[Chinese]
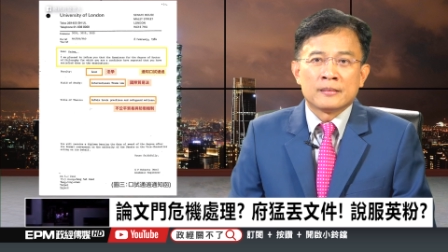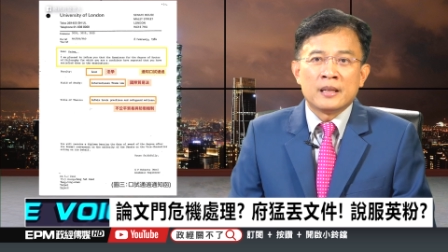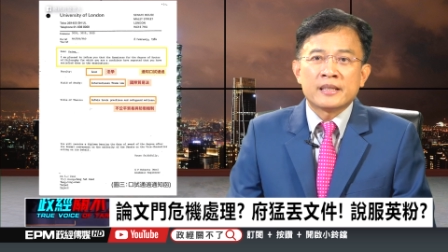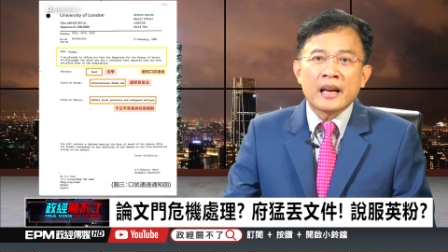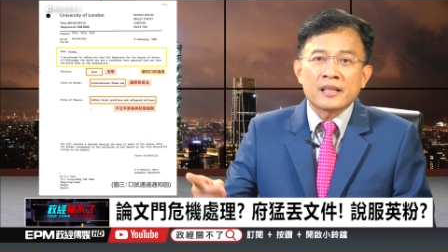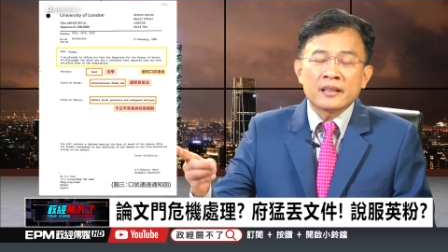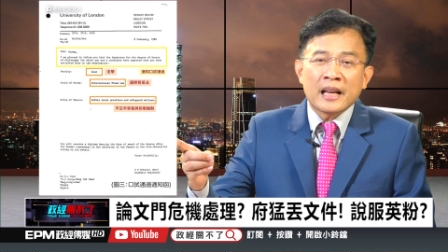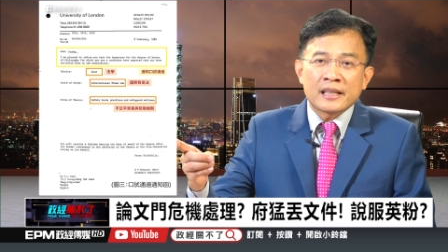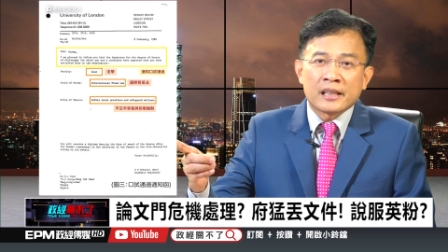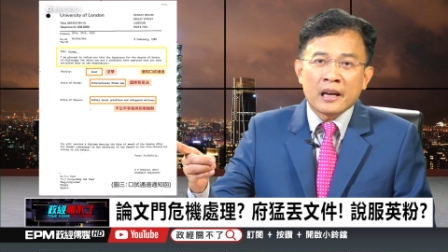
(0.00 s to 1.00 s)
你在正
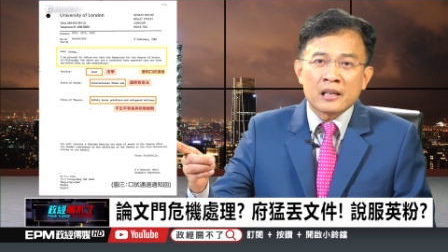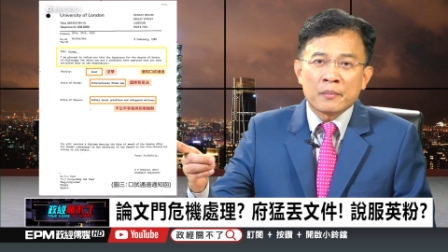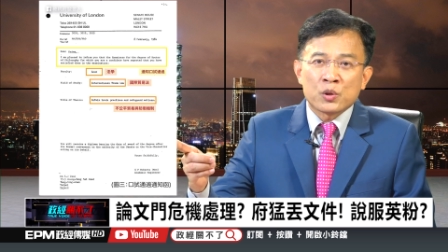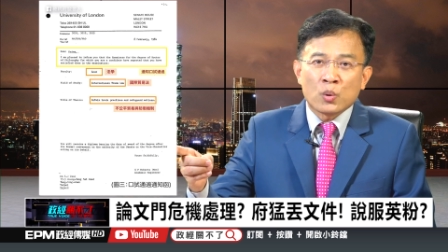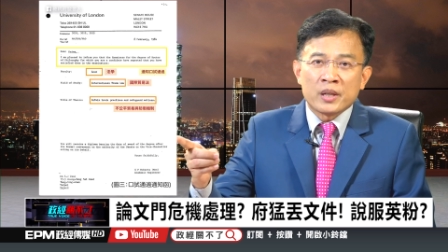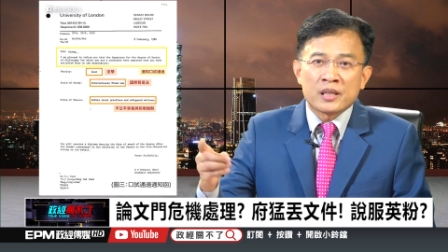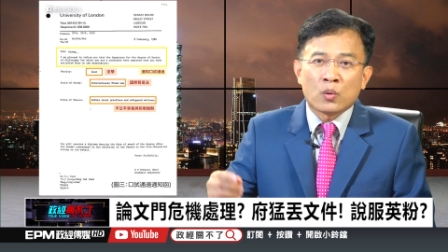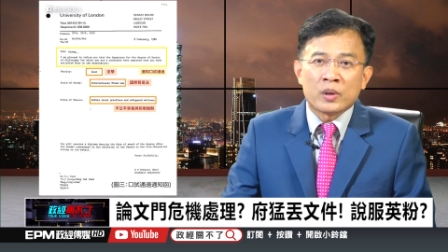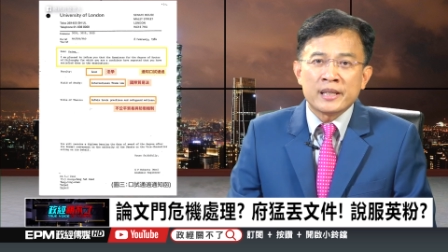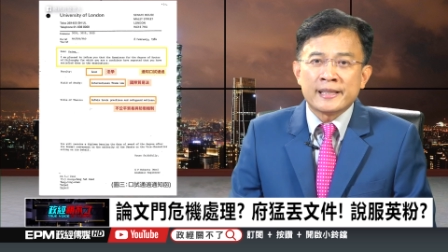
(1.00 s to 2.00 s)
大期刊上面说你是
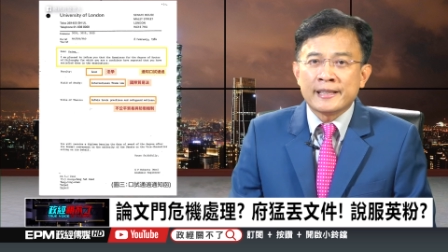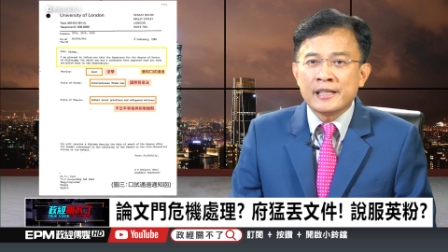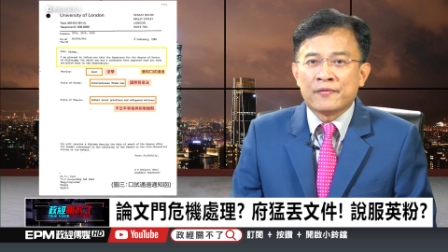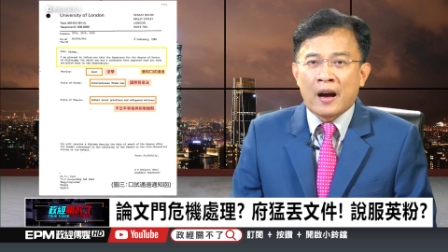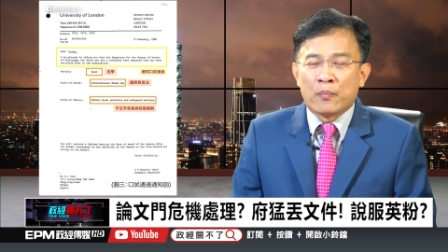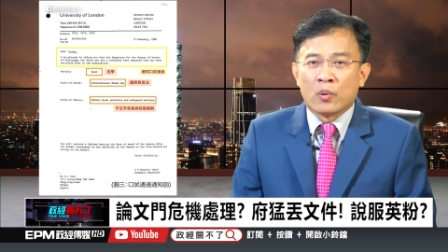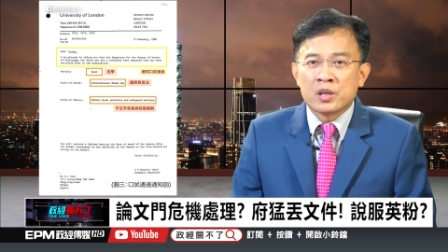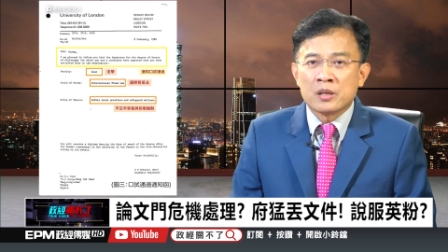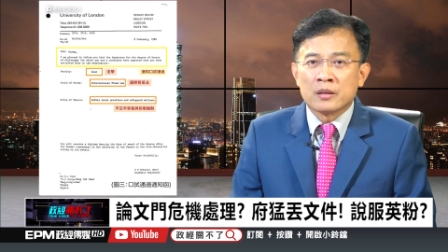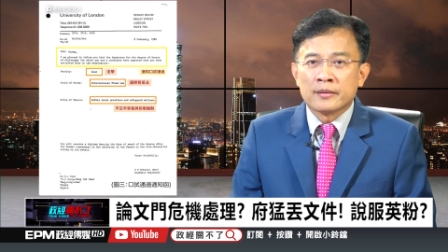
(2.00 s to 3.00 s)
国际经济法博
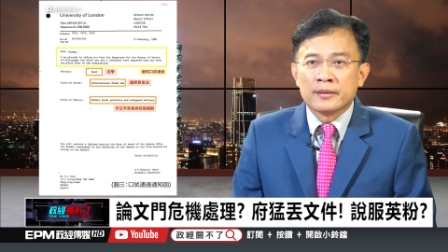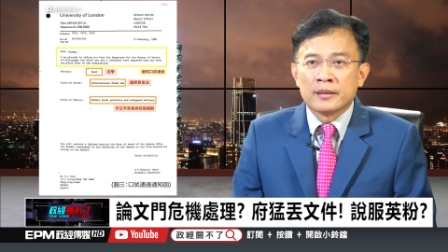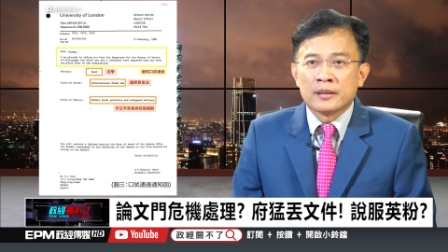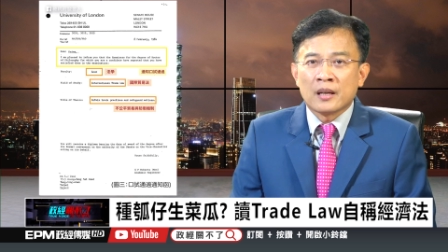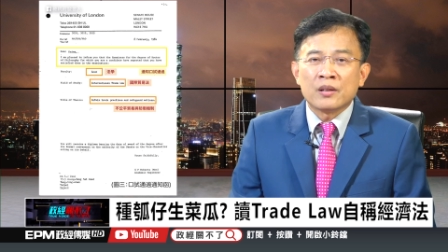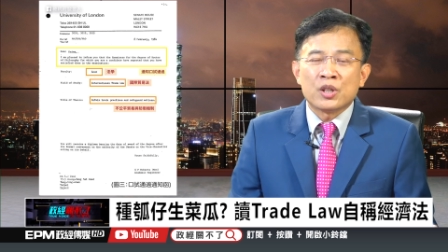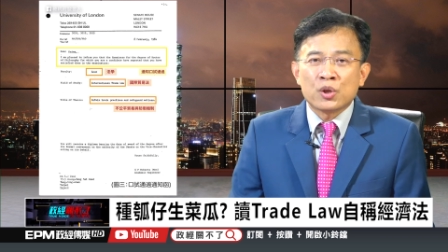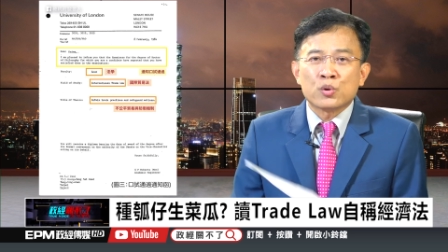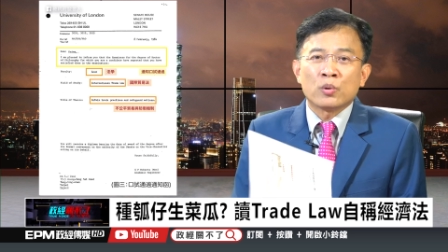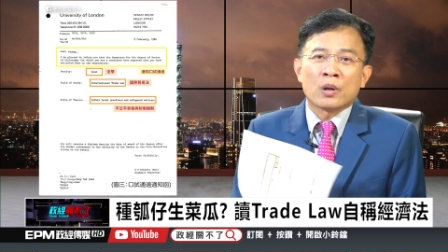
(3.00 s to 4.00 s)
士，然后你
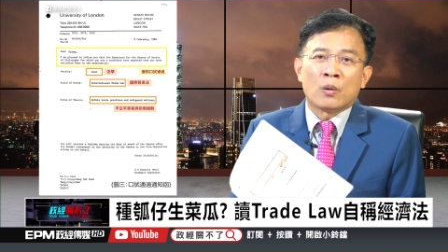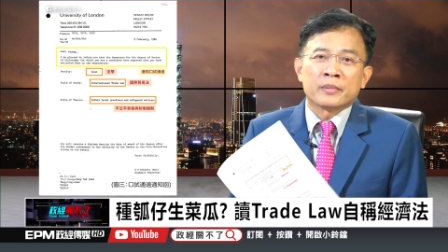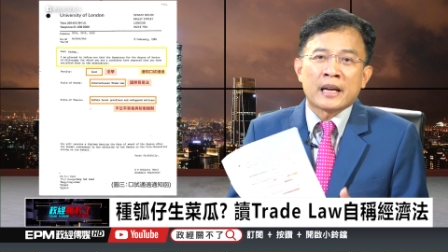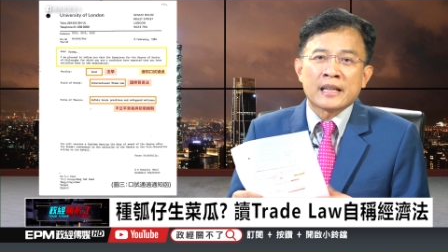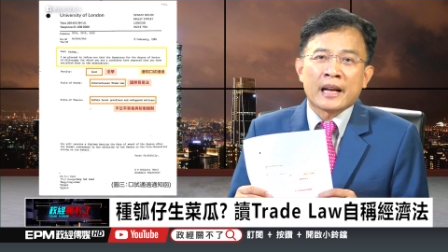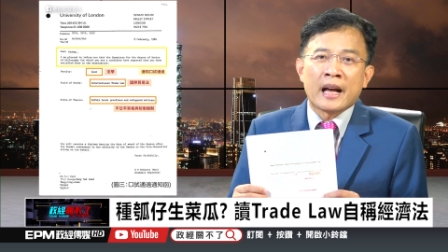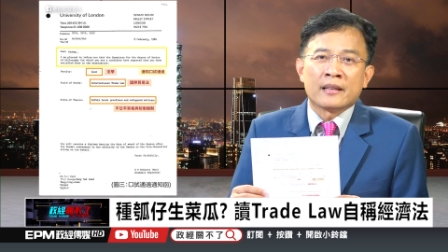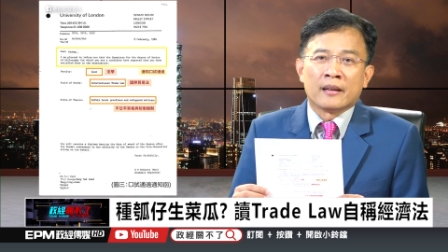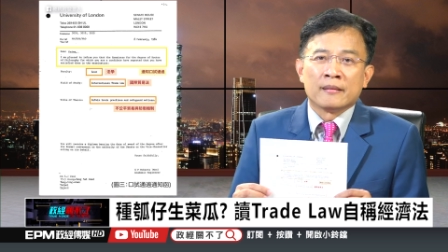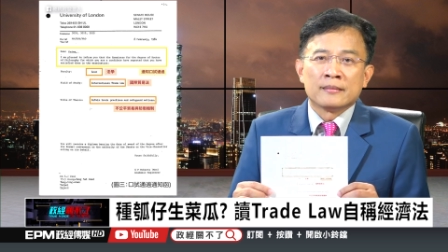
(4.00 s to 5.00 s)
秀出给我们大家看
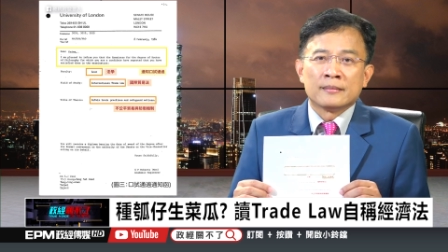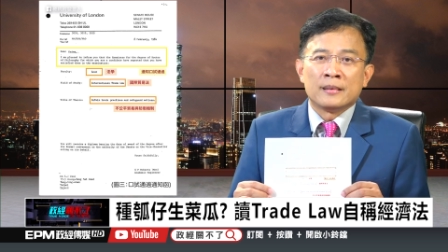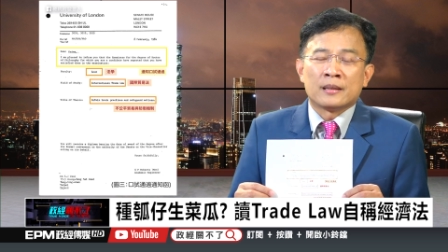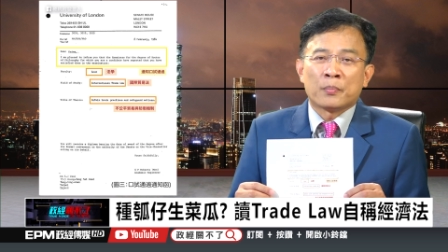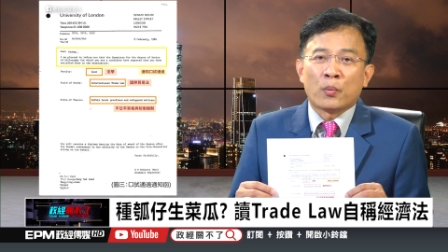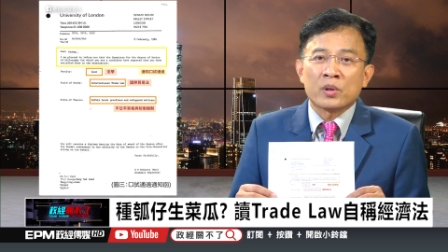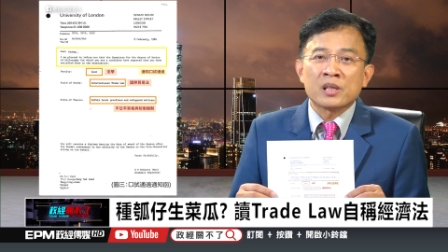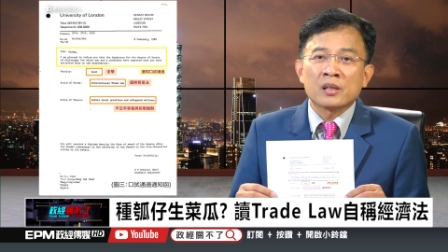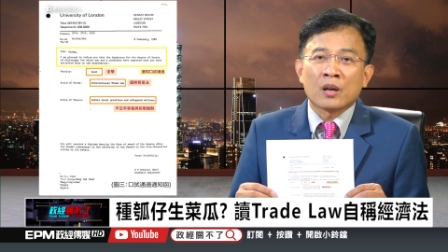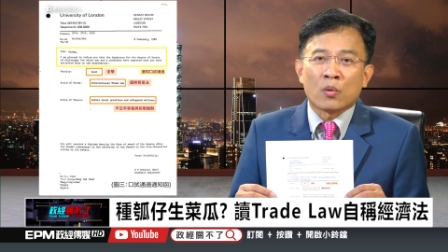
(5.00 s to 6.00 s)
的你的博
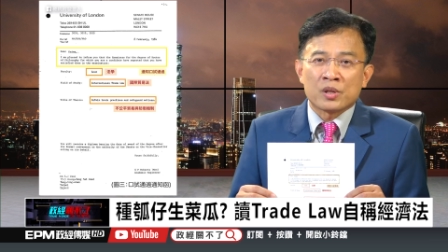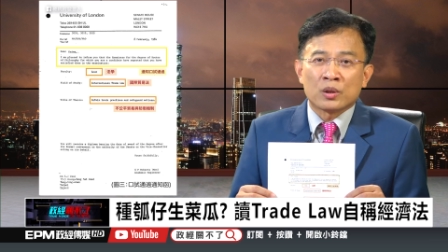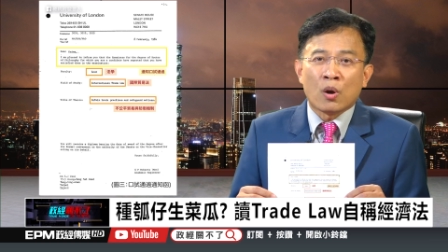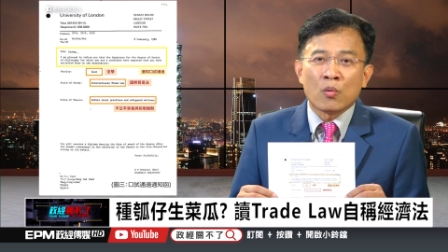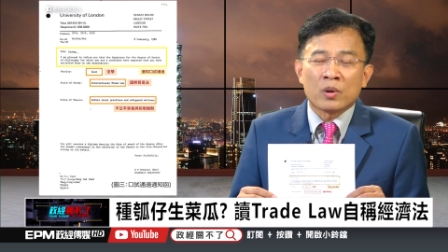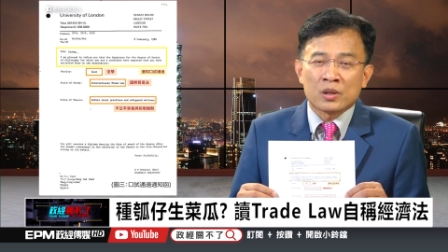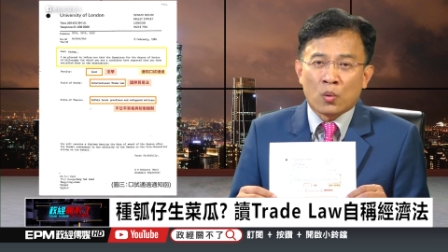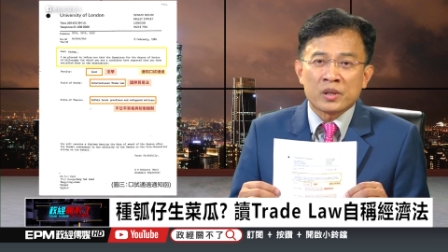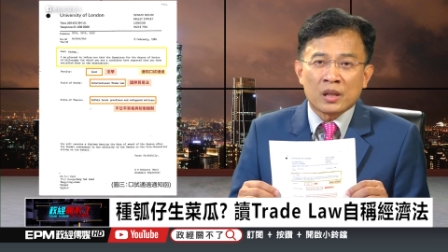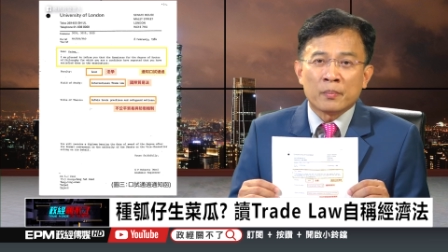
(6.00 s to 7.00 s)
士口试通过是
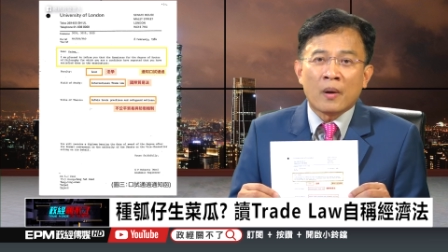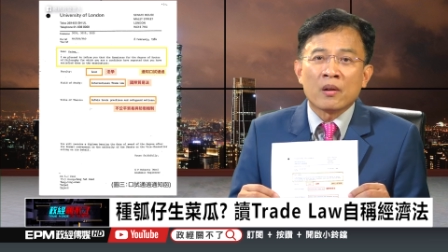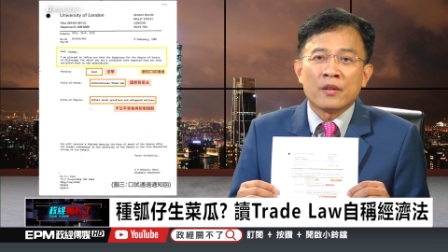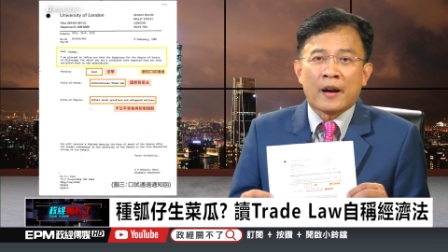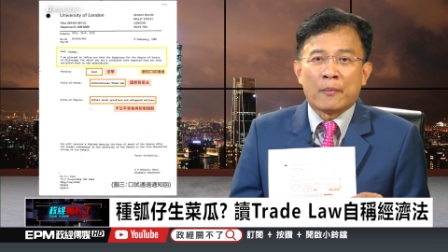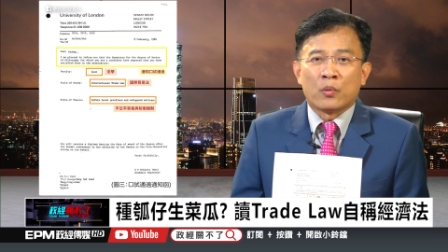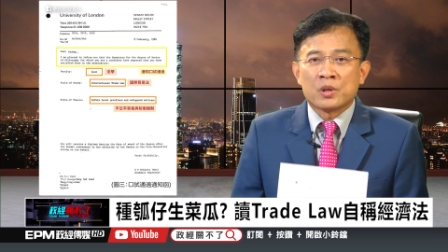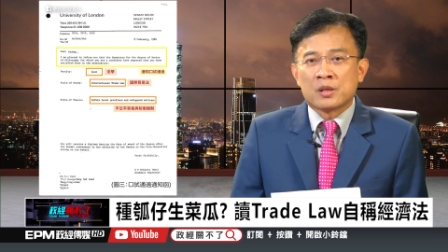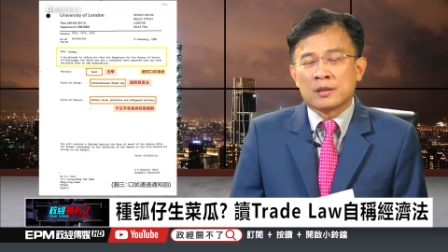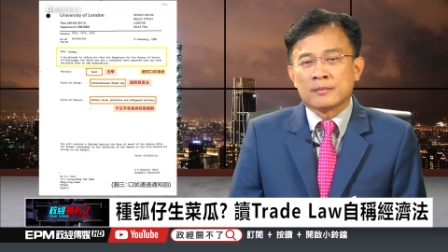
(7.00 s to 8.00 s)
国际贸易法博
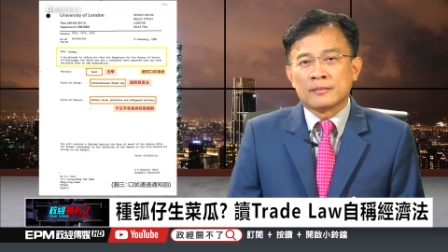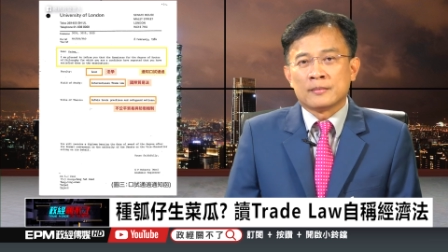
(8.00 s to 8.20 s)
士，